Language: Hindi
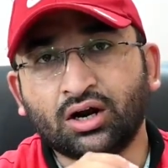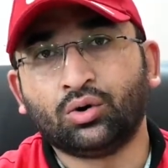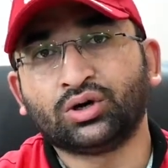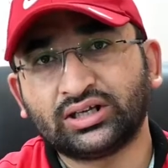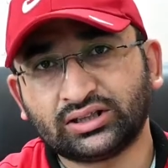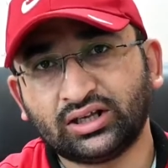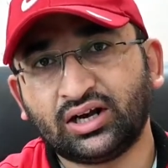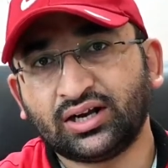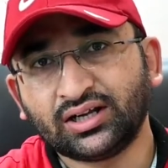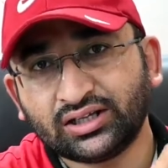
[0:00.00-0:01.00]
गाँव कितने
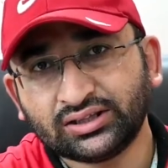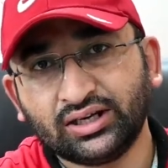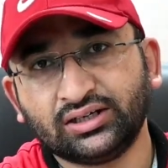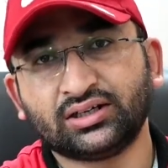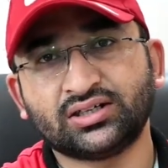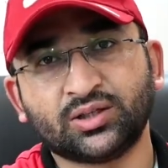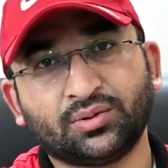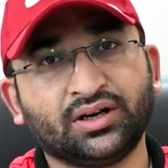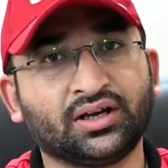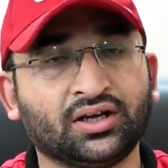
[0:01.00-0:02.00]
आ रहे हैं कितने इंटरचेंज
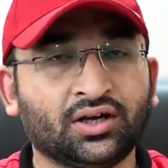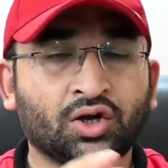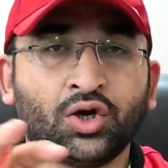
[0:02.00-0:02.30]
बनेंगे